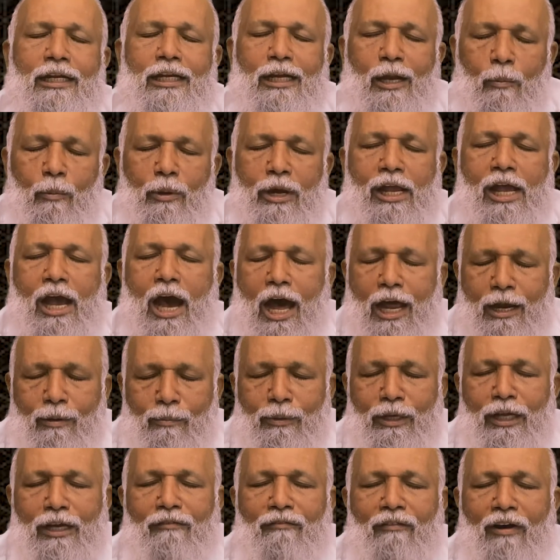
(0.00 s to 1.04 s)
நம்முடைய
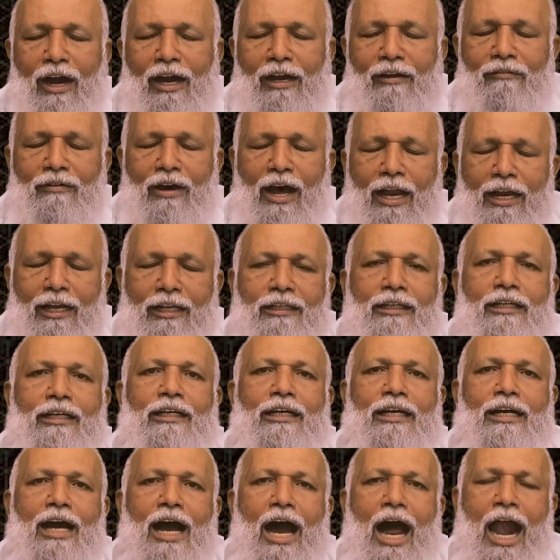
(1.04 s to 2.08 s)
ஆன்மீக வாழ்வானது
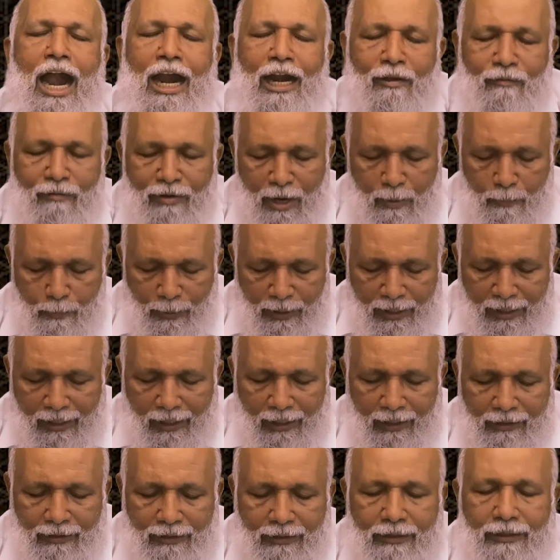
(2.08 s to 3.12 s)

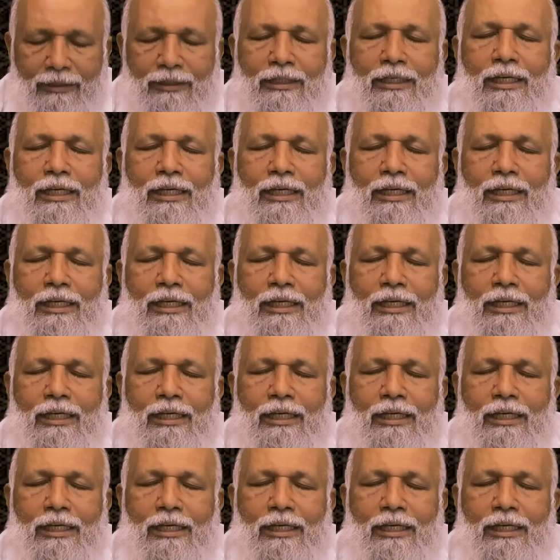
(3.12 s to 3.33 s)
அளவிடப்படுகிறது